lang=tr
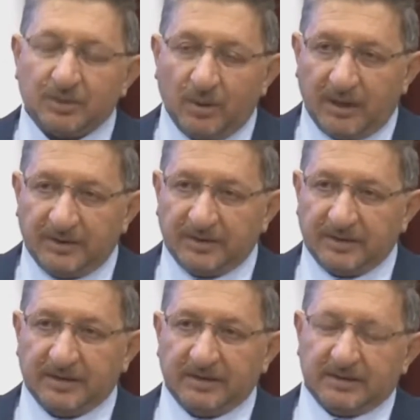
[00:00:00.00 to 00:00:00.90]
olan,
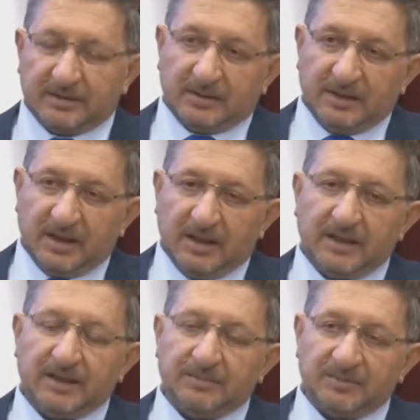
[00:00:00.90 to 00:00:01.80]

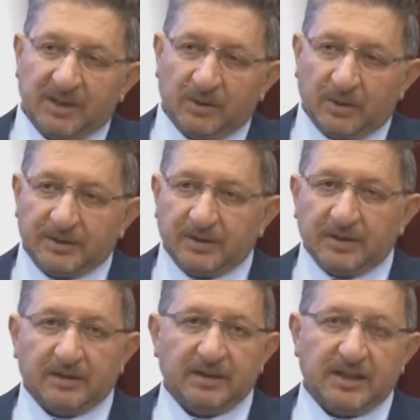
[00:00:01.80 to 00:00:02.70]
ihalelerin iptal olan
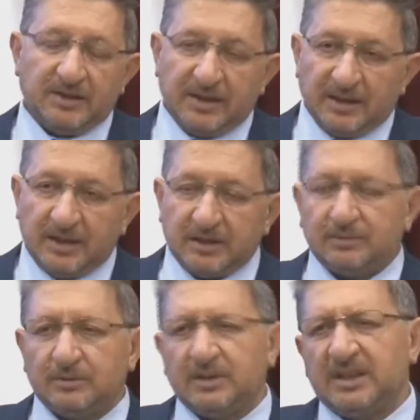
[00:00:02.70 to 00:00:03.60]
gerçekleşti.
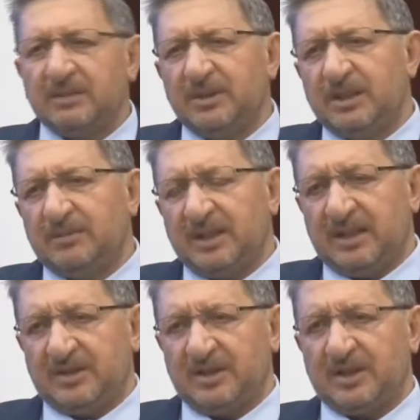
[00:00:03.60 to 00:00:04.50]
Bunda kimin yemeğe
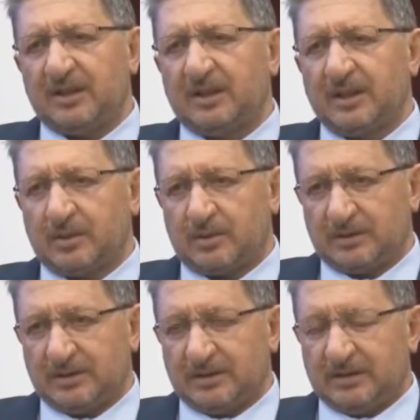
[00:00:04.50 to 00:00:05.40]
geçtiyse Allah razı olsun.
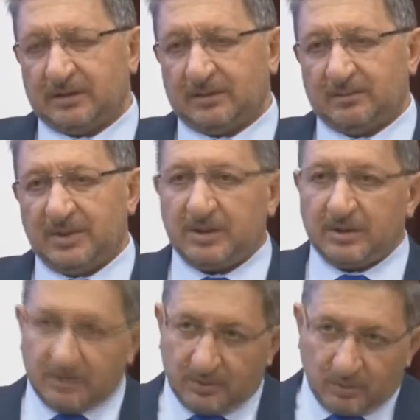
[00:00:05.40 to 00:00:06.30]
Biz
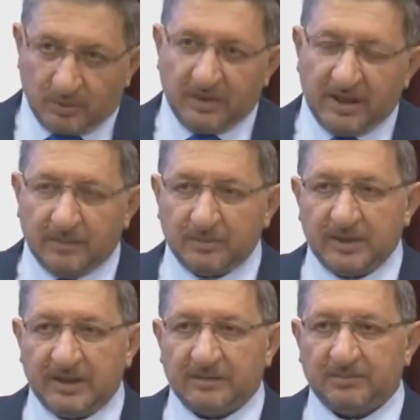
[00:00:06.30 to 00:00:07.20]
şu veya bu
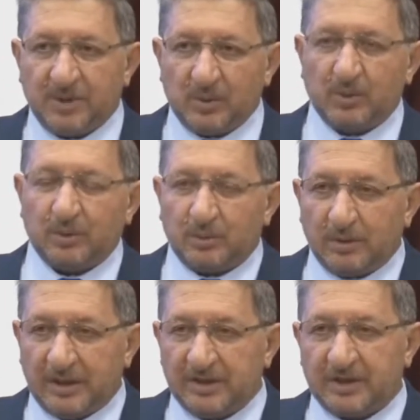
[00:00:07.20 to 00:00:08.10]
değil. Biz o yolu
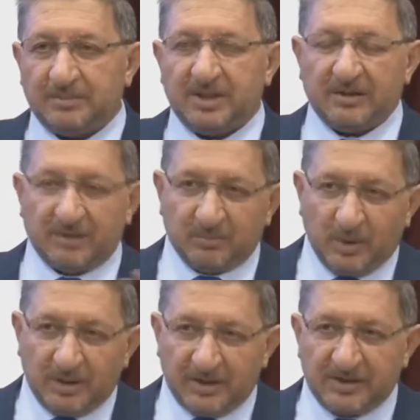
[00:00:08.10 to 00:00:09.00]
kullanacak mıyız? Evet
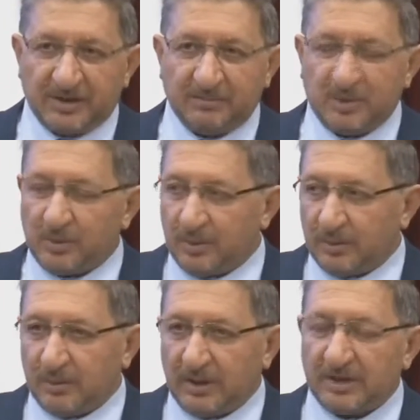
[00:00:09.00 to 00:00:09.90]
bölge açısından biz o yolu
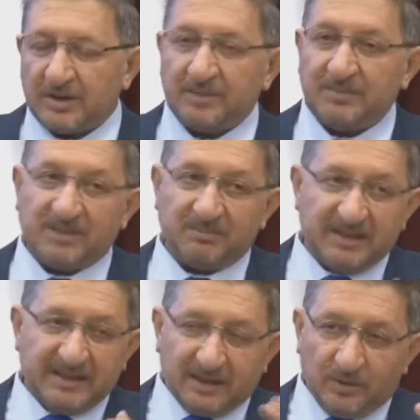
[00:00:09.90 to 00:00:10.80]
kullanacağız. Bizim
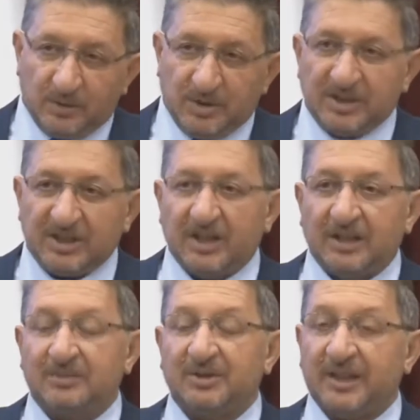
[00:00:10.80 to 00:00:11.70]
lojistik
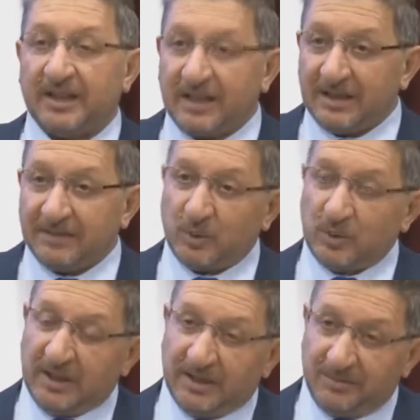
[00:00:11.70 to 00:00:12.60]
anlamında her anlamda
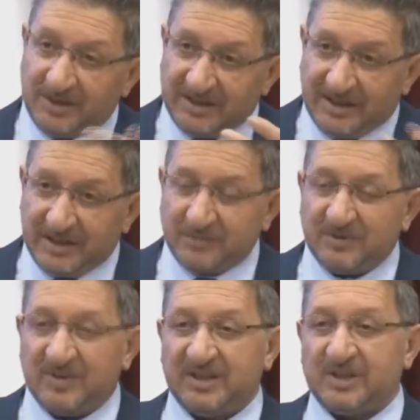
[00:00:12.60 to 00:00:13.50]
üyelerimizin
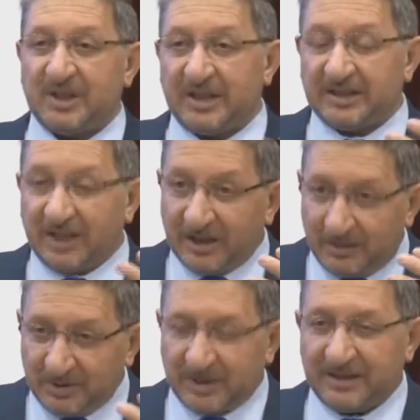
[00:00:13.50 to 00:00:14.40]
gelişmesi ticareti
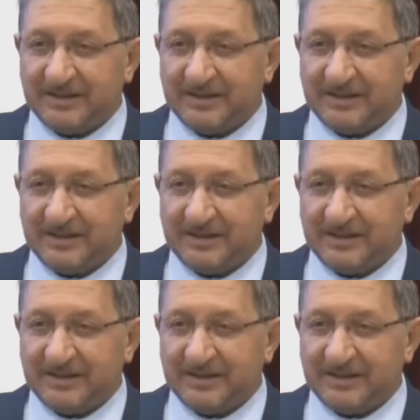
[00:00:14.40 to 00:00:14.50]
anlamında